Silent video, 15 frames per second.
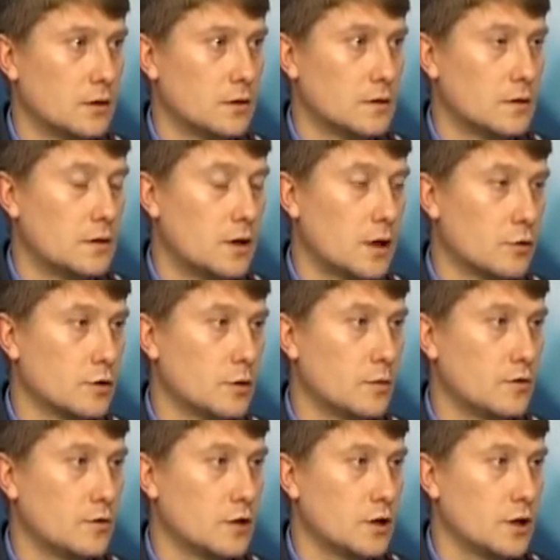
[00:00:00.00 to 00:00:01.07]
с дорожным
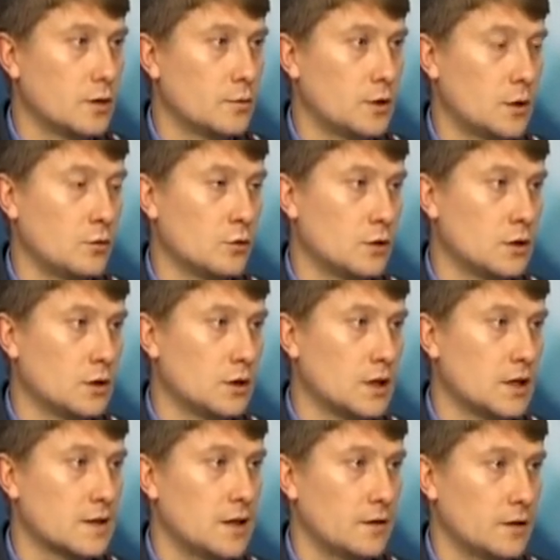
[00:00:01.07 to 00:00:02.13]
движением, потому что
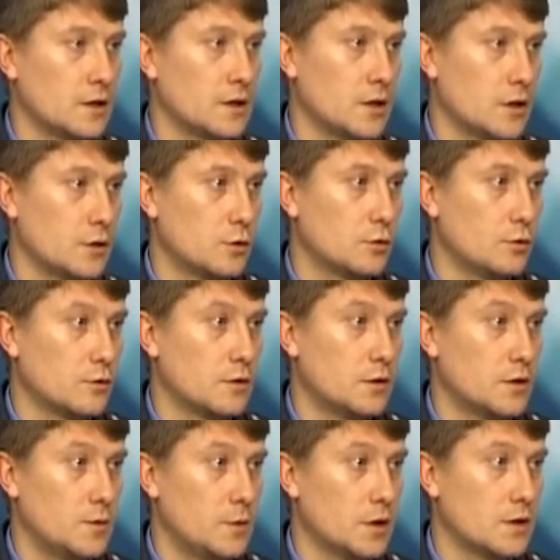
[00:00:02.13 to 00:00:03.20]
основная задача
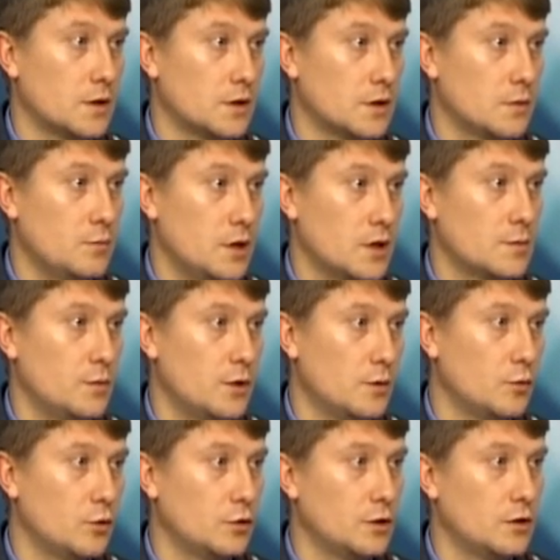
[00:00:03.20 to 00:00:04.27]
госинспекции – это
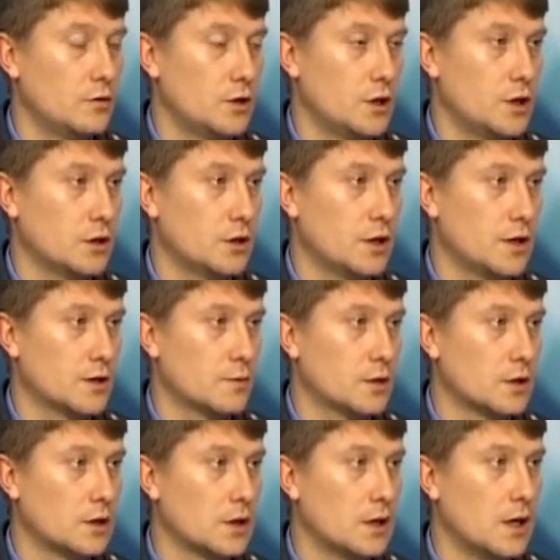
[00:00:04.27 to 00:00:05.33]
бесперебойное движение
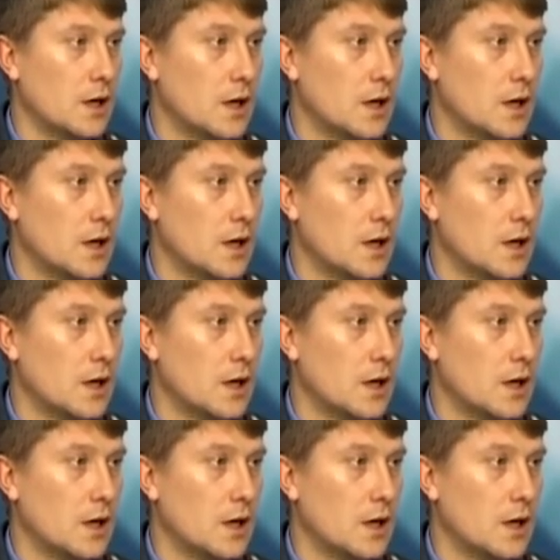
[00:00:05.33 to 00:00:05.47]
транспорта.